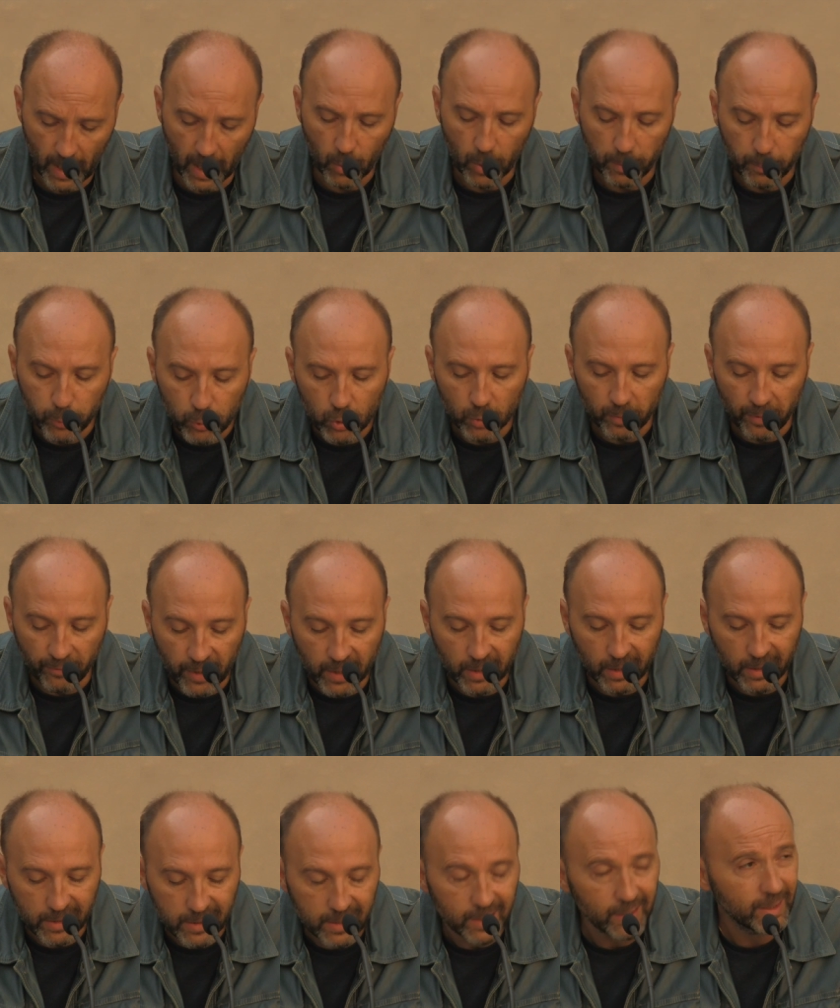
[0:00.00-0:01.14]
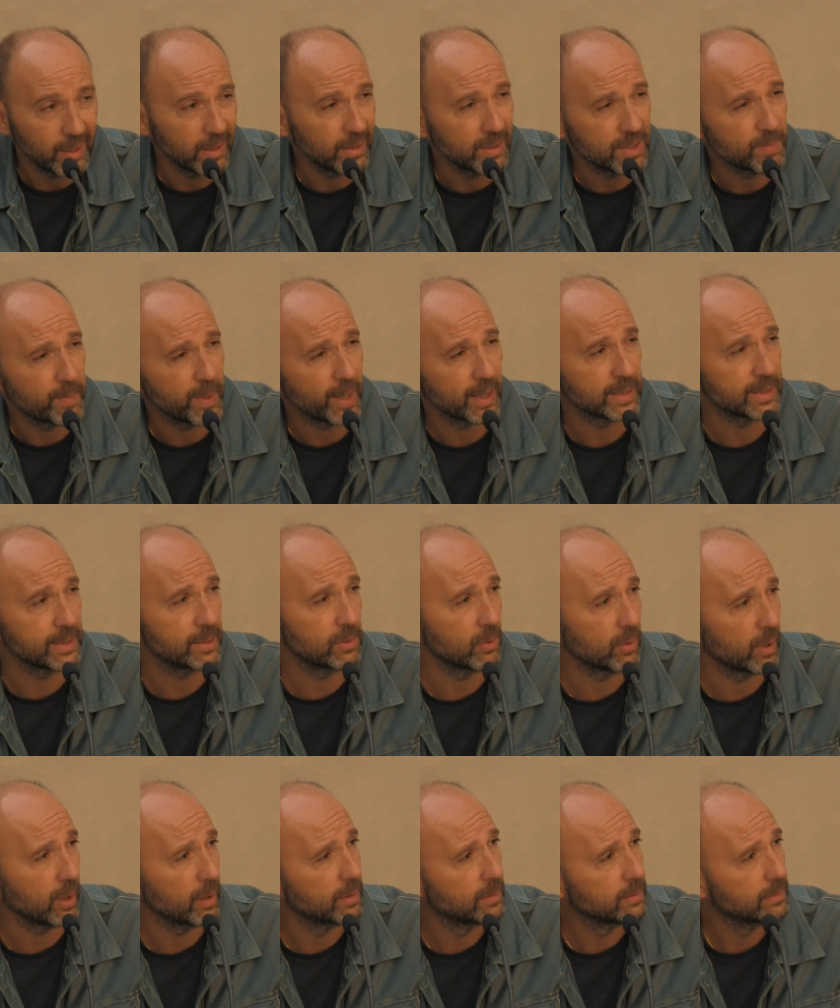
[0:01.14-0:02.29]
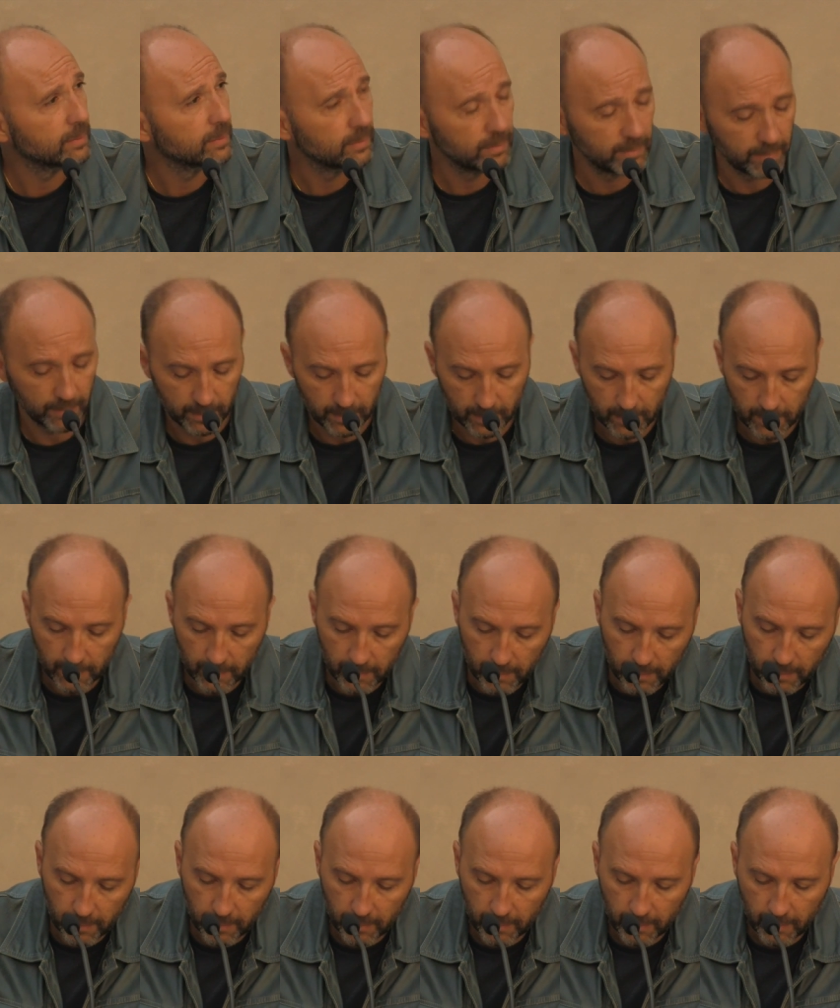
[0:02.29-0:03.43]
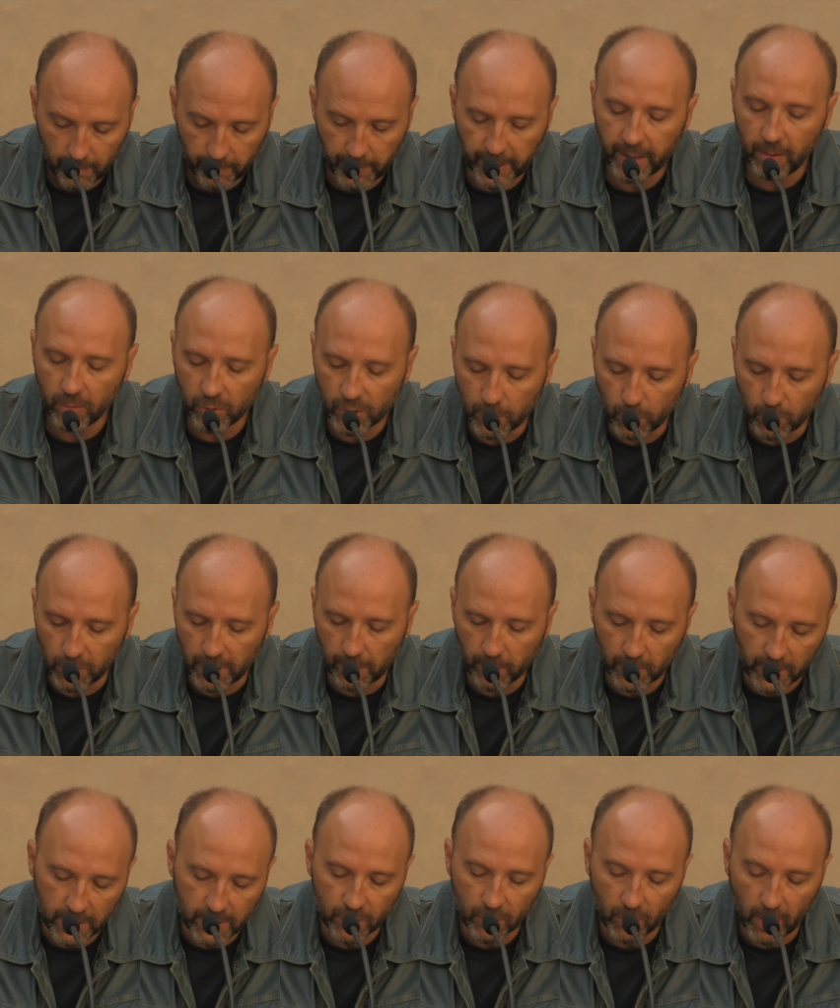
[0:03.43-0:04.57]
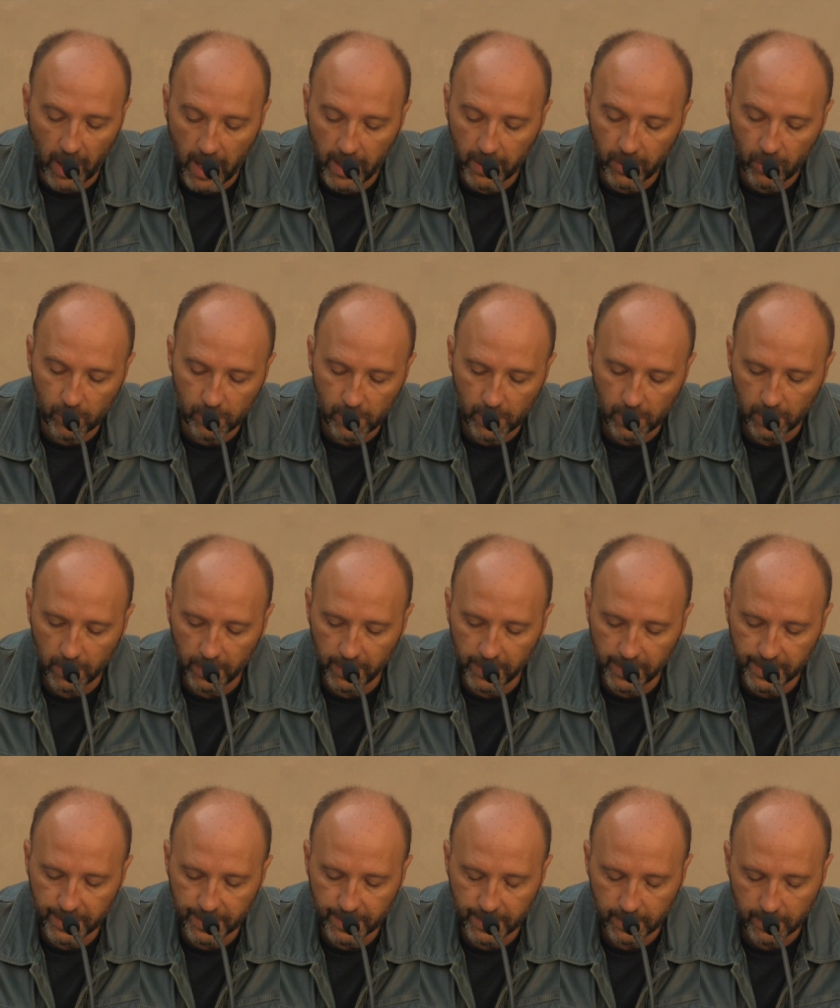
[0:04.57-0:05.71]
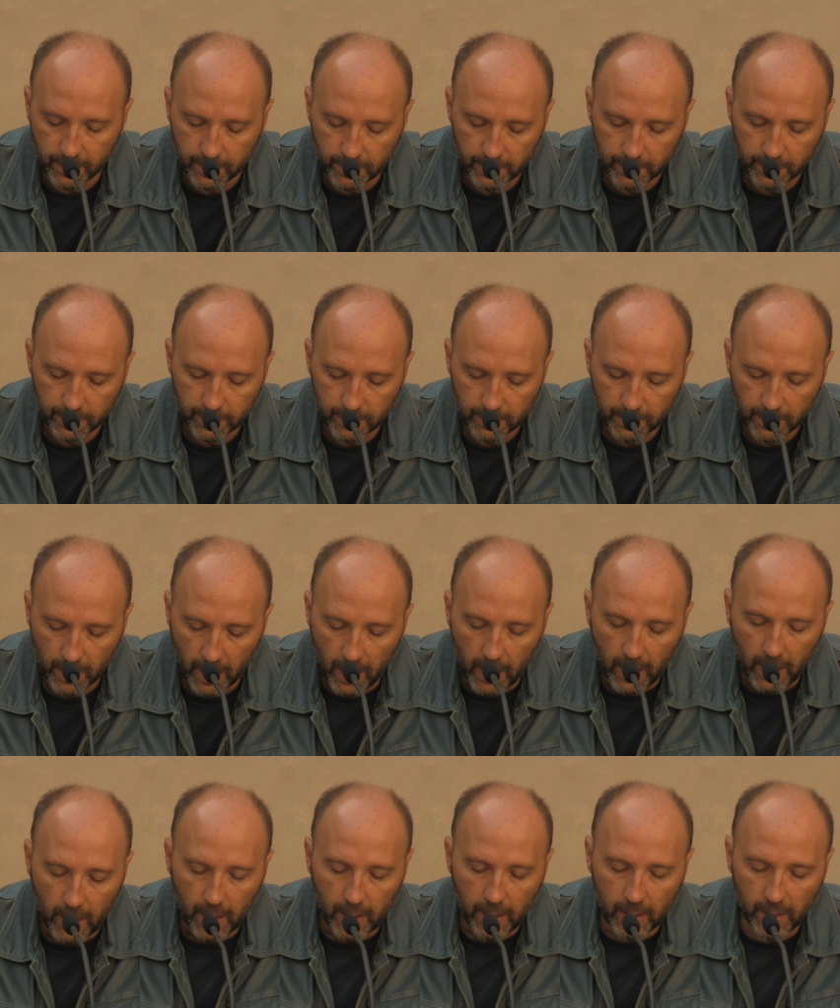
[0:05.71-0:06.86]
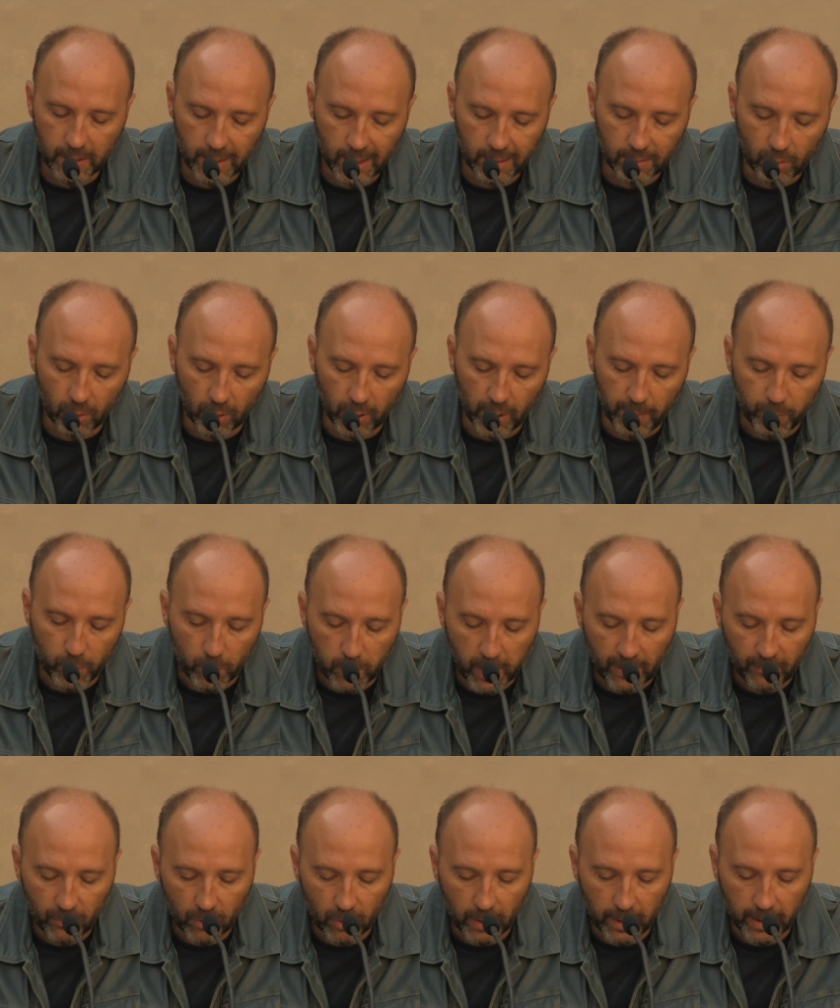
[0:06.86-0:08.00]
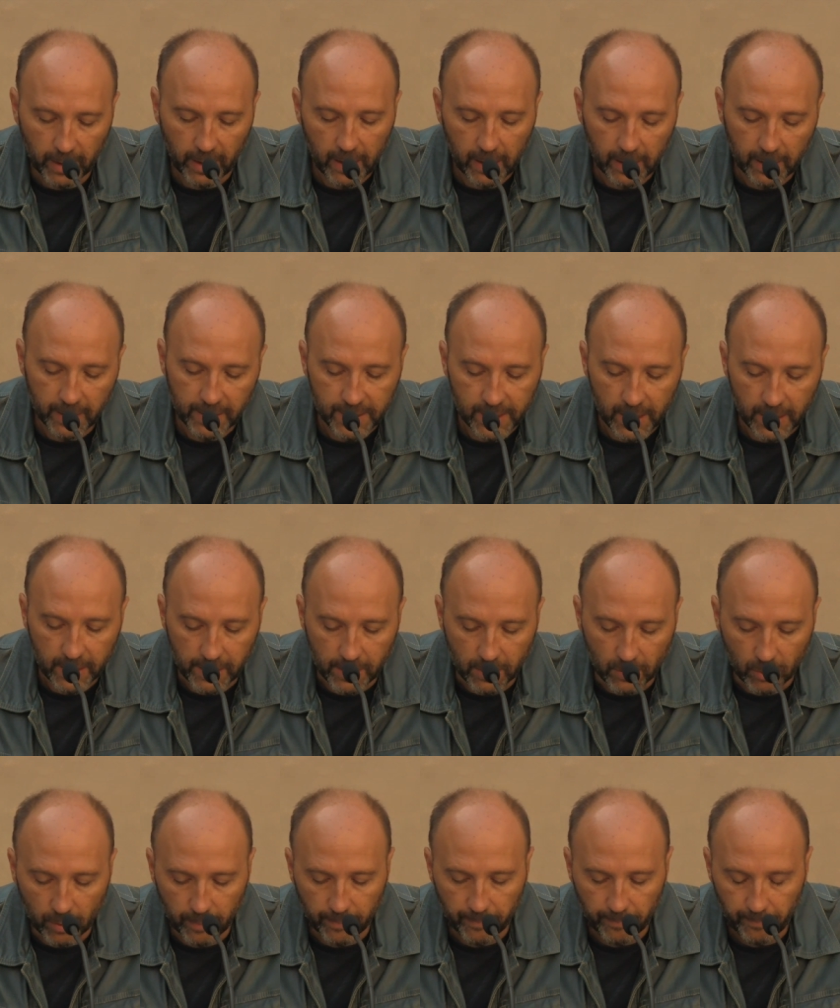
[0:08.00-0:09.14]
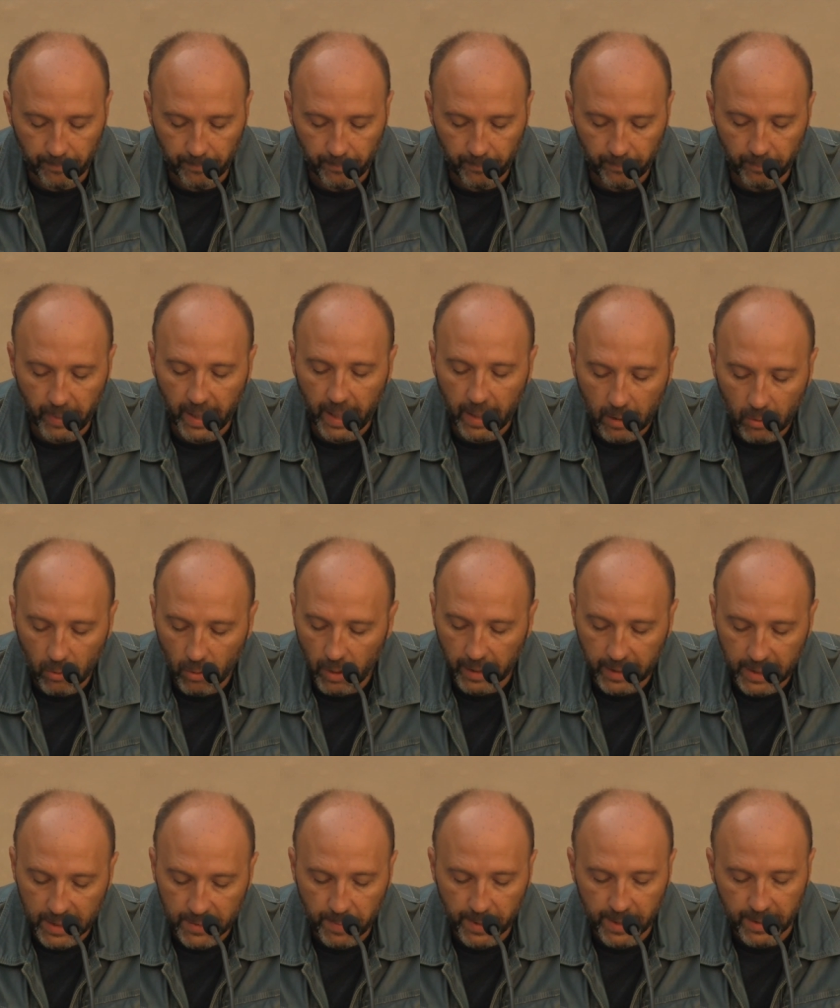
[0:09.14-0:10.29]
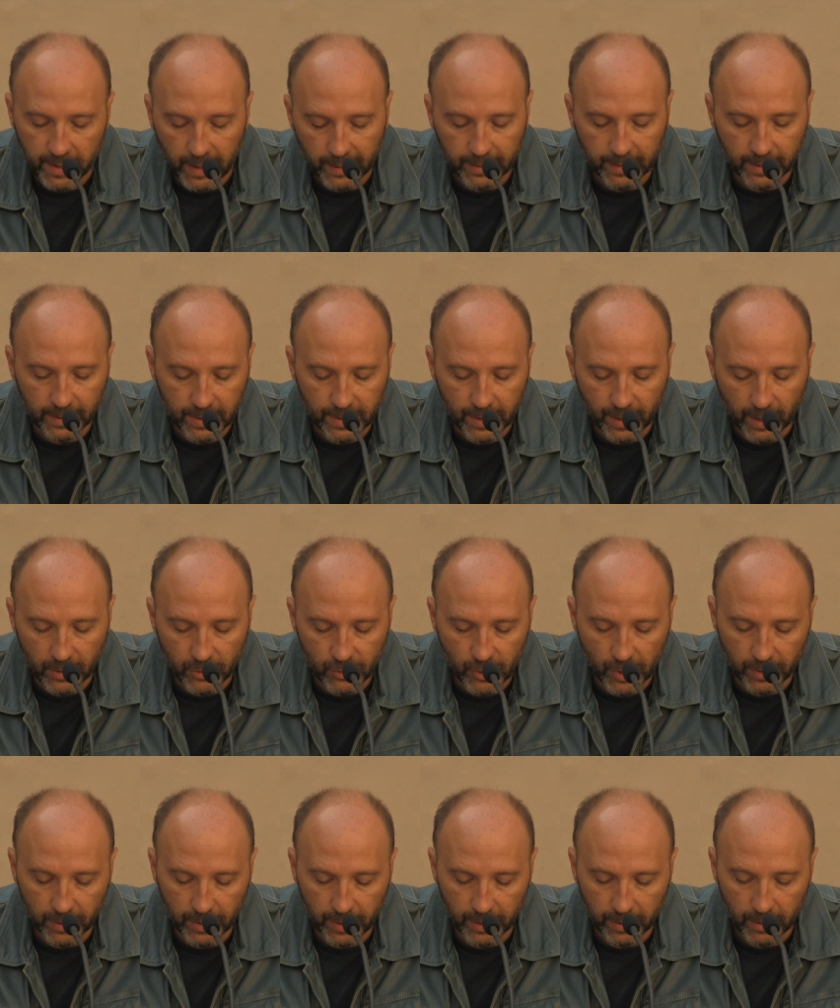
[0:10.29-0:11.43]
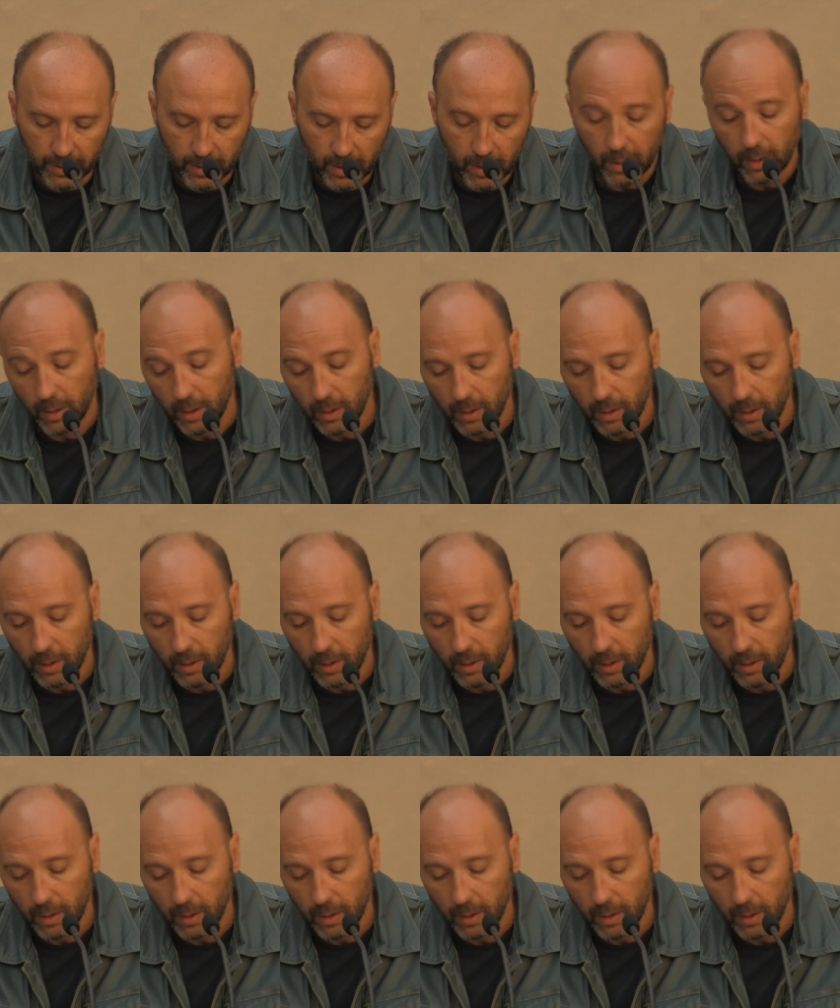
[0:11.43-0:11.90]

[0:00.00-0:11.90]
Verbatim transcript: a quel punto mi venne l'idea della disperazione. Perché non ci buttiamo dal solarium? gli dissi. Intanto il più bravo era risalito. Beh, allora che aspettate? disse Raggiante.